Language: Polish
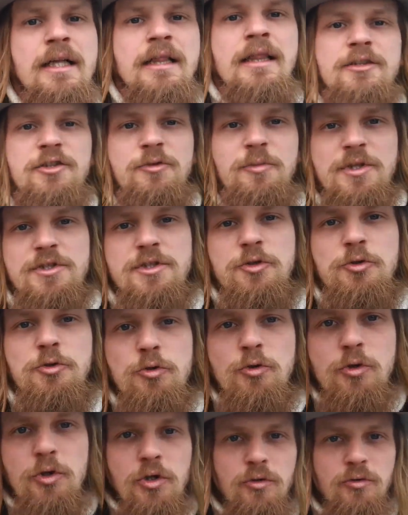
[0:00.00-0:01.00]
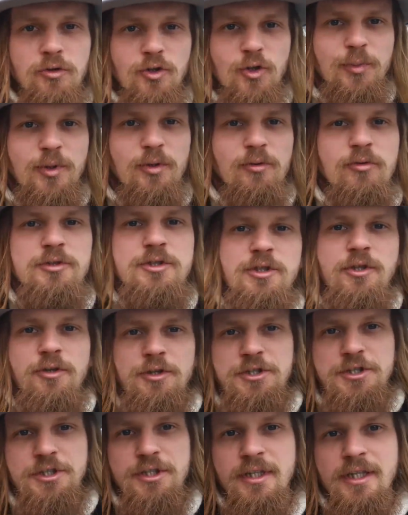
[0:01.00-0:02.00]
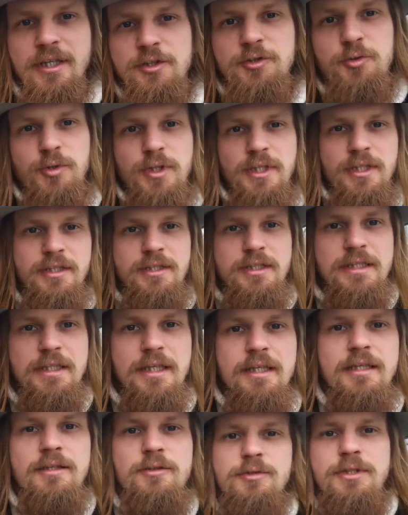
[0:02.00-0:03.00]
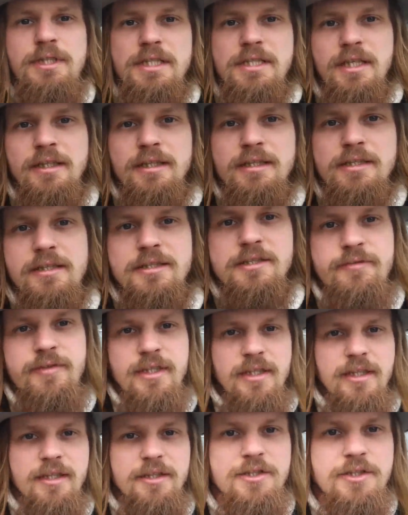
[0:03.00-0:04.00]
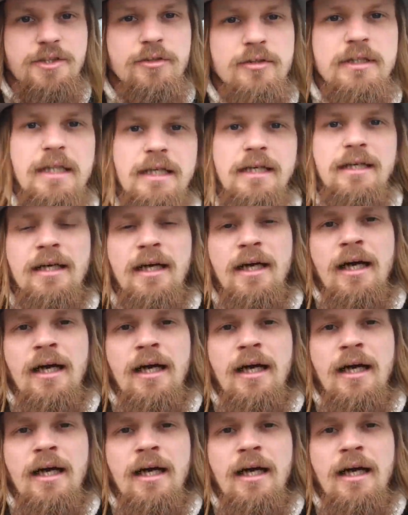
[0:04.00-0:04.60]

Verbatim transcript: Natomiast drugą grupą ludzkości, dla której ta ulica jest niezwykle istotna,